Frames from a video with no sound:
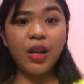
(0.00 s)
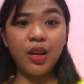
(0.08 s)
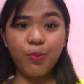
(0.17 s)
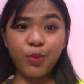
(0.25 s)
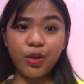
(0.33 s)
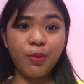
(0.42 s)

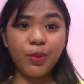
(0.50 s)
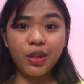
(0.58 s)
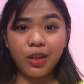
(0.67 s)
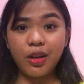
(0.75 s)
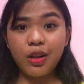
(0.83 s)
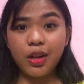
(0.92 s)
Kala mo naman
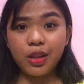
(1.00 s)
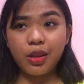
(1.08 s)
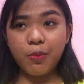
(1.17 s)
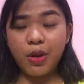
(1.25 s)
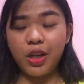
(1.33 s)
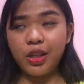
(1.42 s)
talaga lahat
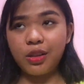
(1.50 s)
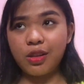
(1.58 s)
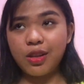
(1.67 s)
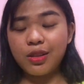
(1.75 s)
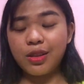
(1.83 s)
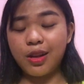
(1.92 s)
na maliit na
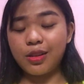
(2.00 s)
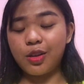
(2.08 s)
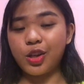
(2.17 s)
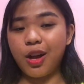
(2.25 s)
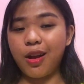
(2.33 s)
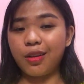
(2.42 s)
size kasi
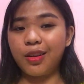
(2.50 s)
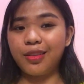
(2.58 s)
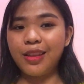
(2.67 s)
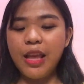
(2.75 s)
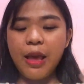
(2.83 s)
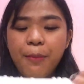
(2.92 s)
sa akin.
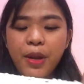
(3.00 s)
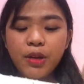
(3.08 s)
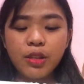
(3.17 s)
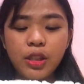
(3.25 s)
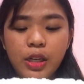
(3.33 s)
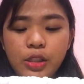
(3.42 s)

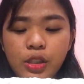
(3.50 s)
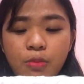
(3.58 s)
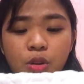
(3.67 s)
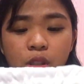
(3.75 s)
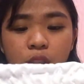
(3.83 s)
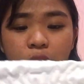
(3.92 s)
Pero
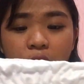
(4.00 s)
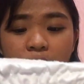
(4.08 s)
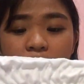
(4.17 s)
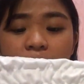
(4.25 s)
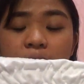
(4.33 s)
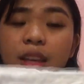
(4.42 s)
stretchable
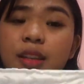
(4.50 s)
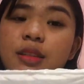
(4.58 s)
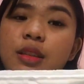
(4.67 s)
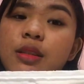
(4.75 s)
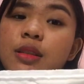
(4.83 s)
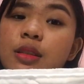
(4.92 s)
siya. And
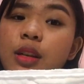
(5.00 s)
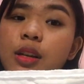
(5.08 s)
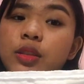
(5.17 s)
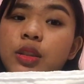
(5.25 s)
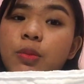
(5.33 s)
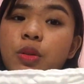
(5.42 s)
since
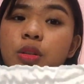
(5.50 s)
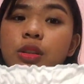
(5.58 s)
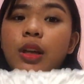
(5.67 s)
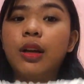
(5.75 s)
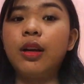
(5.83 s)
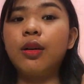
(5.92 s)
stretchable
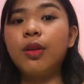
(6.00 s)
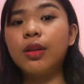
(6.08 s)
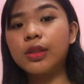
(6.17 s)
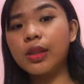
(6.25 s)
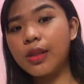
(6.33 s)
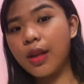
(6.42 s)
siya,
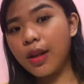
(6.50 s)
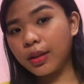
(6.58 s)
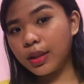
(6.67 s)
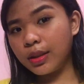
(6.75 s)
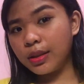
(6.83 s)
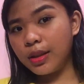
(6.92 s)
kasya sa
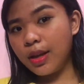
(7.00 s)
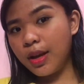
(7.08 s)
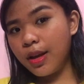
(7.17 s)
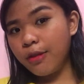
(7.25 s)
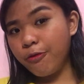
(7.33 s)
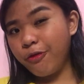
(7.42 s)
akin
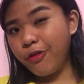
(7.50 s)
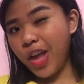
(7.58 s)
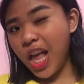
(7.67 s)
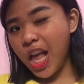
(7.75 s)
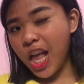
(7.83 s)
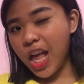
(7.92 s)
yan.
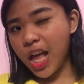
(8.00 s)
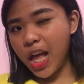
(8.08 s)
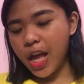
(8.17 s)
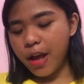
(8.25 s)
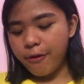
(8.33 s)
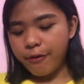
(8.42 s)

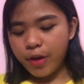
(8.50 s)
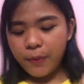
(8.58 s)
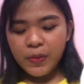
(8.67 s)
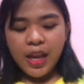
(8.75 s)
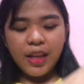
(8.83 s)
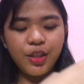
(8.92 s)
Beb!
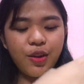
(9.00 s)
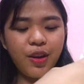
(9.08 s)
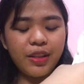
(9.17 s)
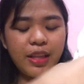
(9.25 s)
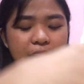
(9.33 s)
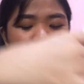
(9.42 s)
Yun.